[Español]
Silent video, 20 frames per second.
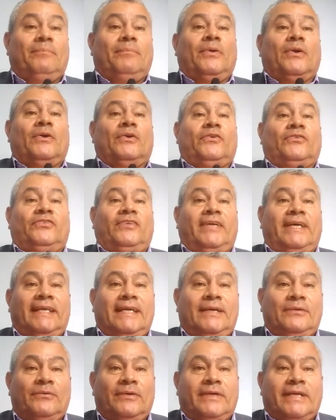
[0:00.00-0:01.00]

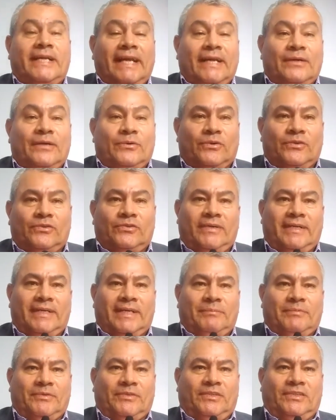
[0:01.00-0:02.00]
procede un recurso de
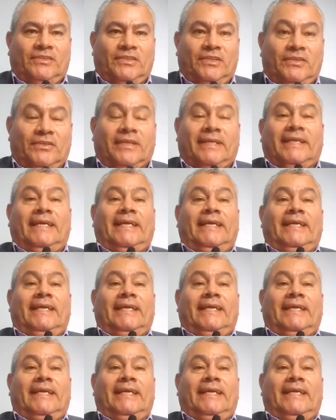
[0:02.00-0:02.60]
reposición